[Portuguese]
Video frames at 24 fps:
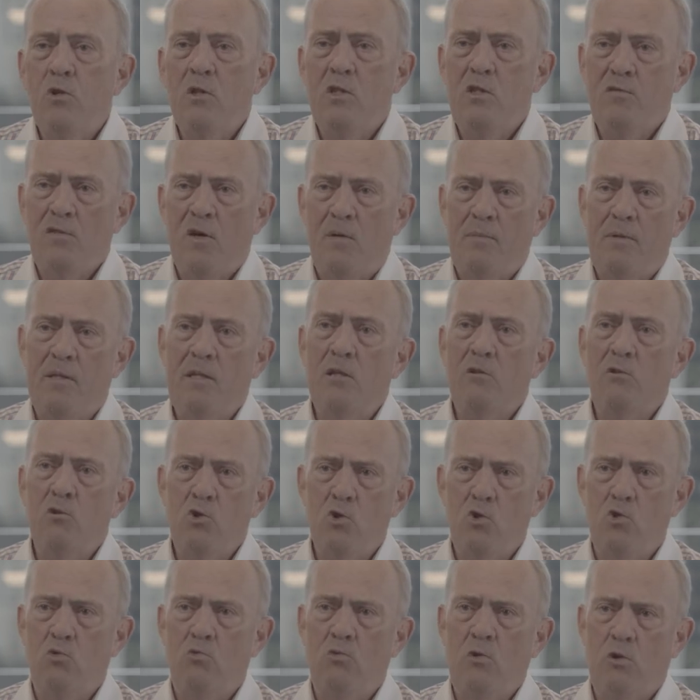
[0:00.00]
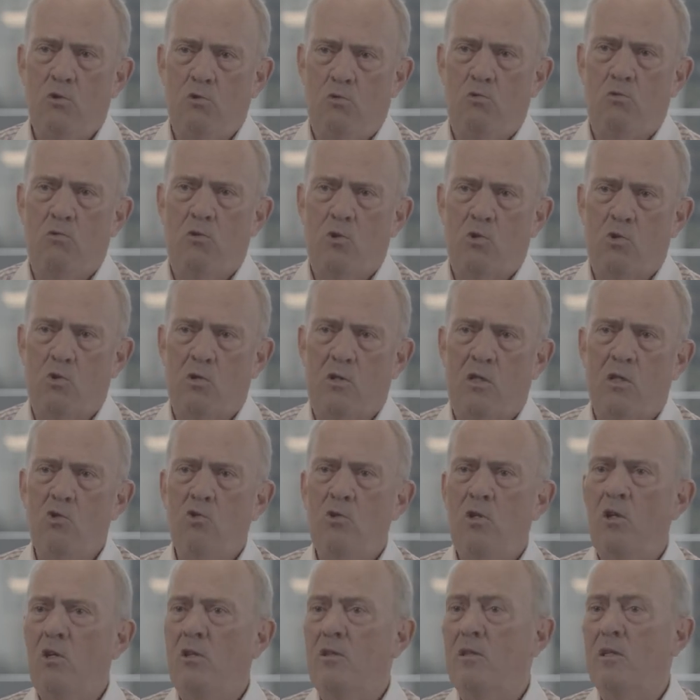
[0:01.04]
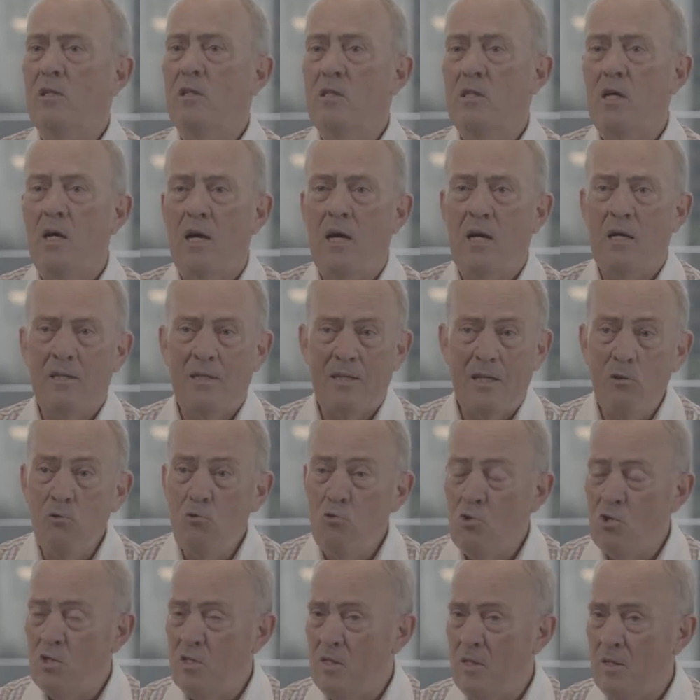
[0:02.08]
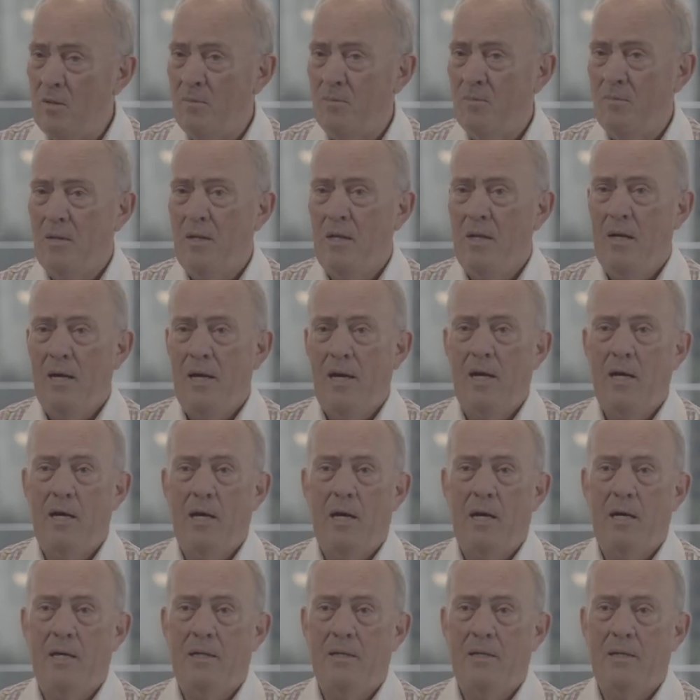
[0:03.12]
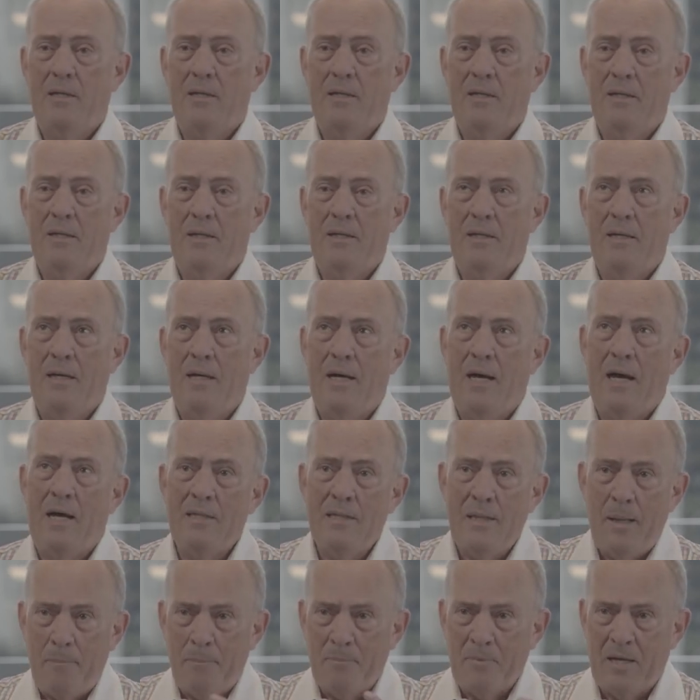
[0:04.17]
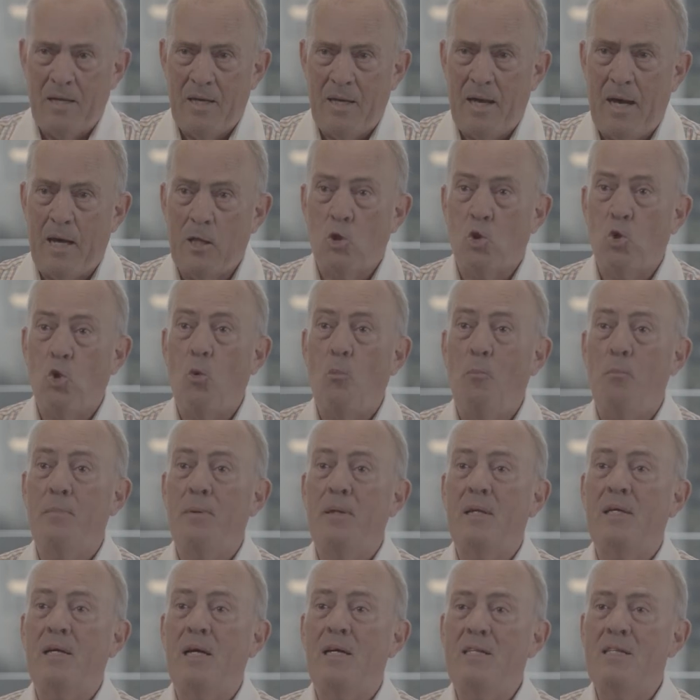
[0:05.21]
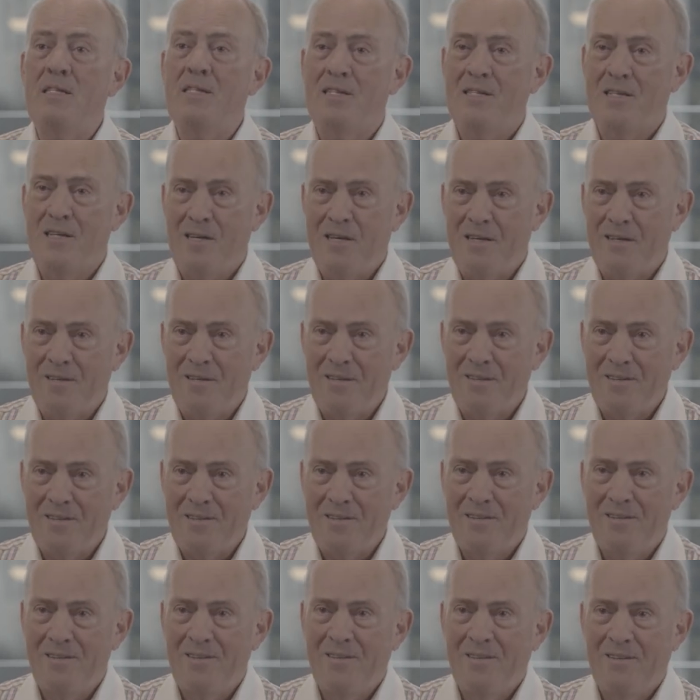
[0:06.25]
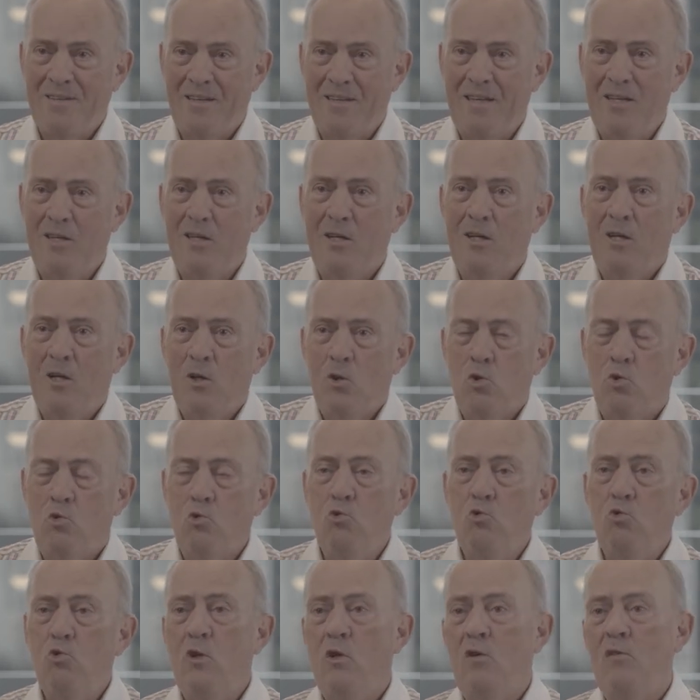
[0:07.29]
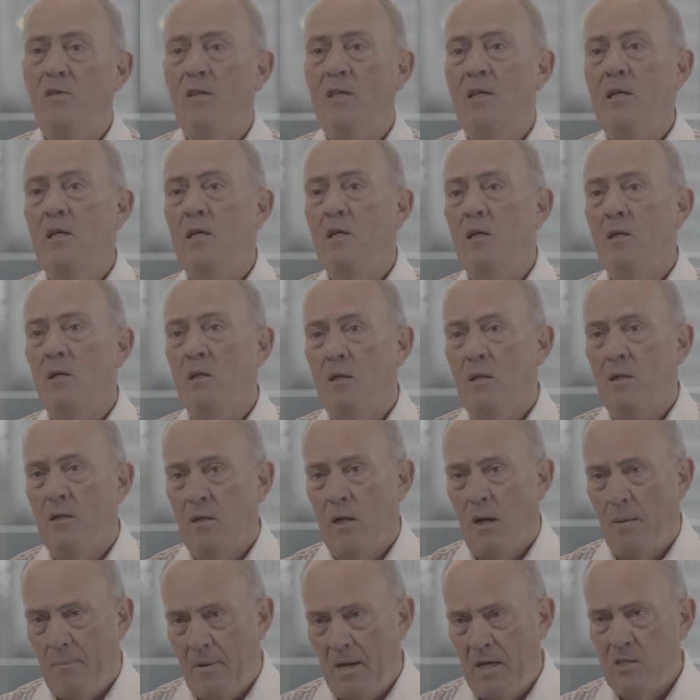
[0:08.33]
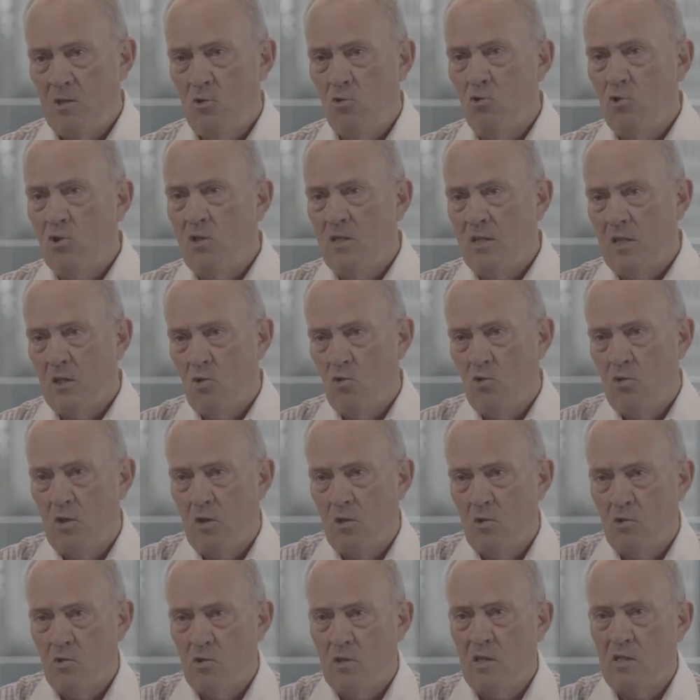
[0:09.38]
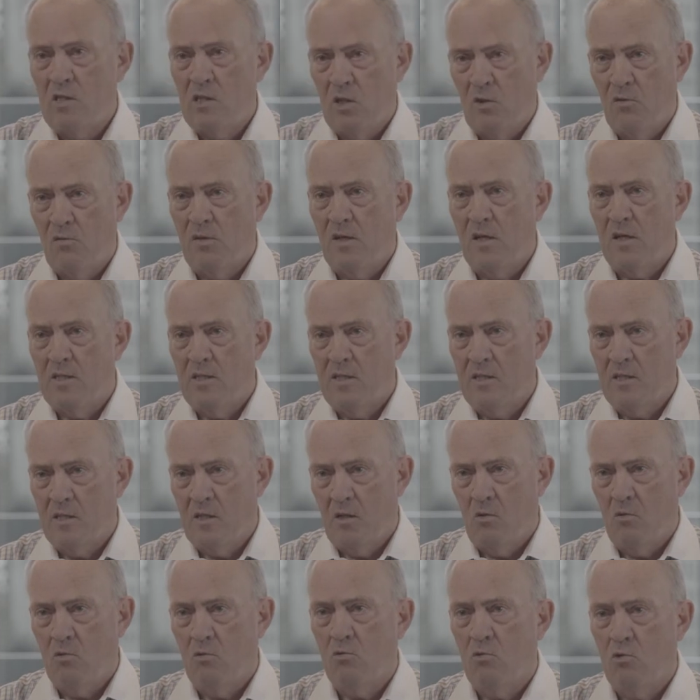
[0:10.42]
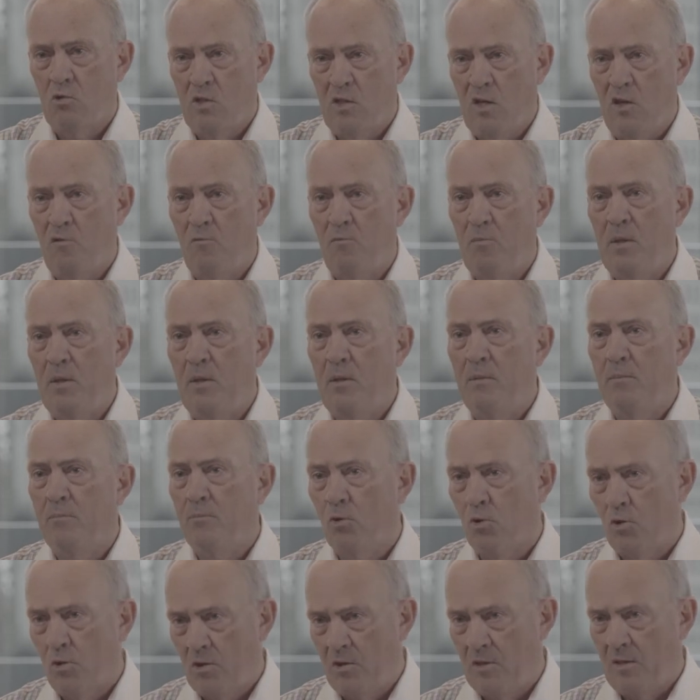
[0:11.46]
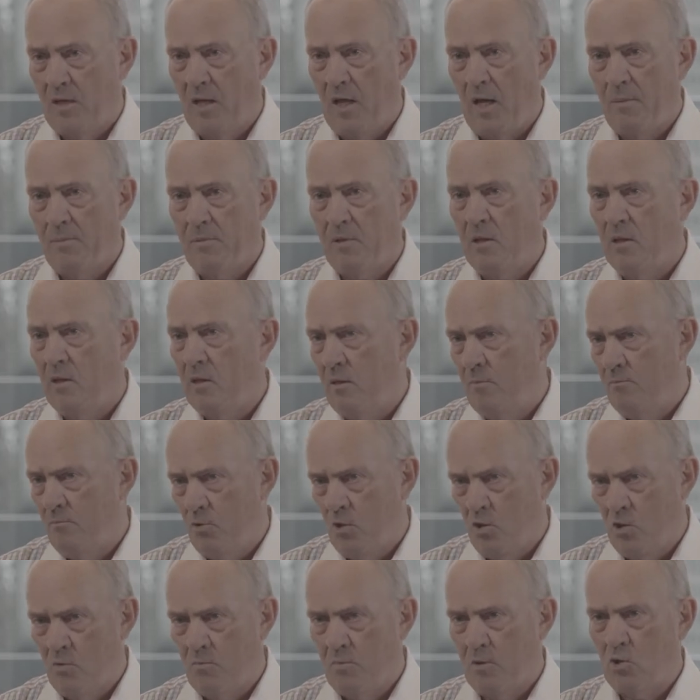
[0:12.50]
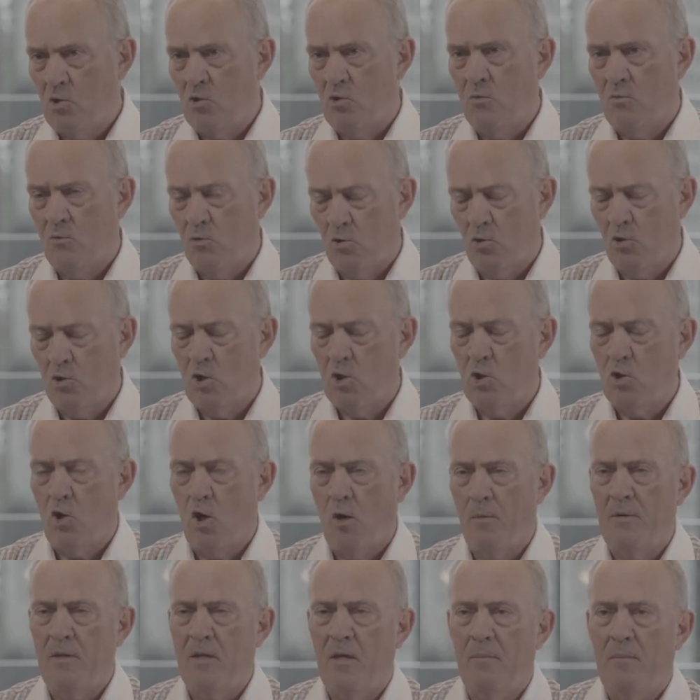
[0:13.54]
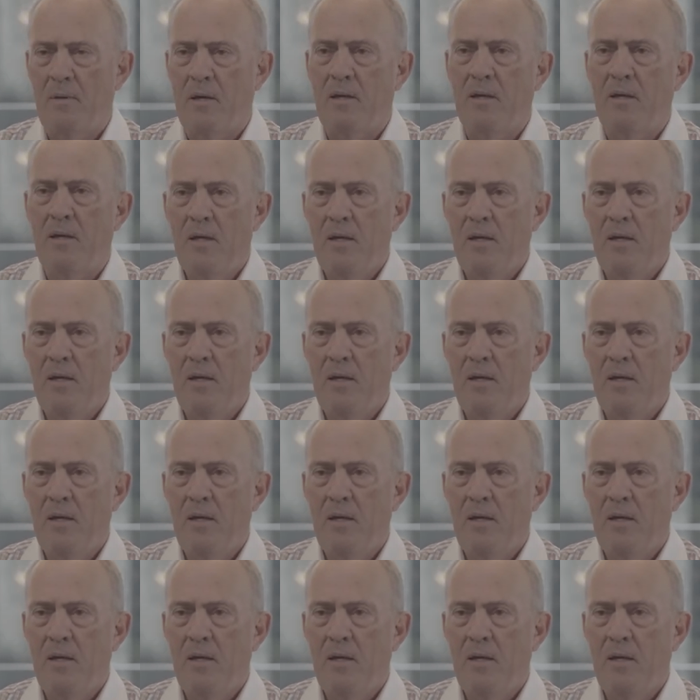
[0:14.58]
ativamente a construir tudo isso, que ajudaram a, trans, a traduzir, a adaptar, a tropicalizar né, tudo que vinha à base dos Estados Unidos, da certificação do CFP Board, na época que depois passou, mudou de nome também.